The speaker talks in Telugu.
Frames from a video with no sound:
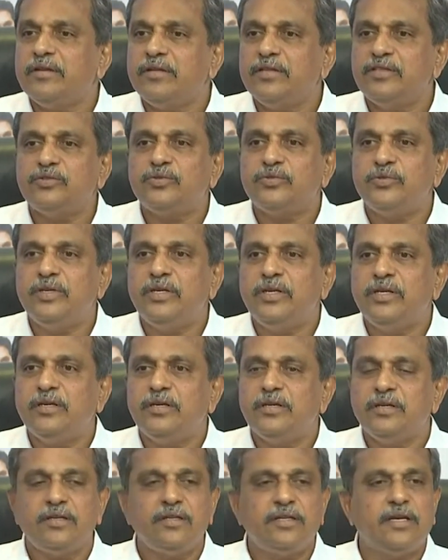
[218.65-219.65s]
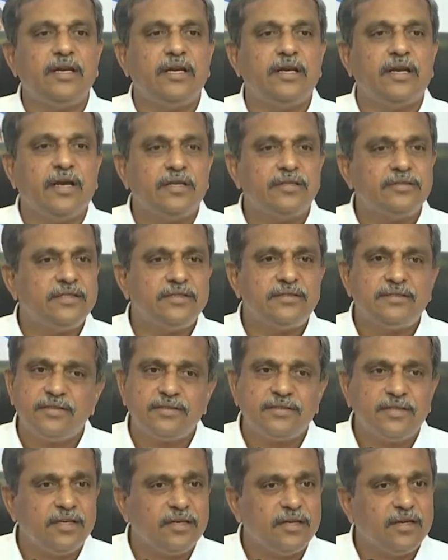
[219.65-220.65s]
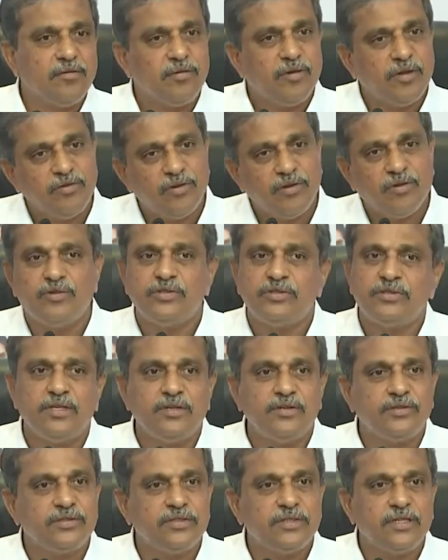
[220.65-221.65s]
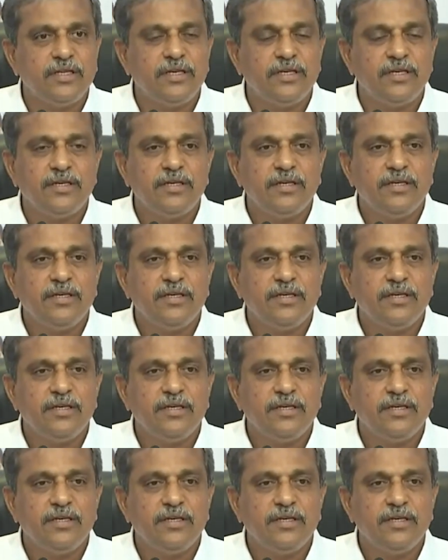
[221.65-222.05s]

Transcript: తీసుకుని దాన్ని కాన్సెన్సస్ అంటాము అది కూడా క్వశ్చనే వస్తుంది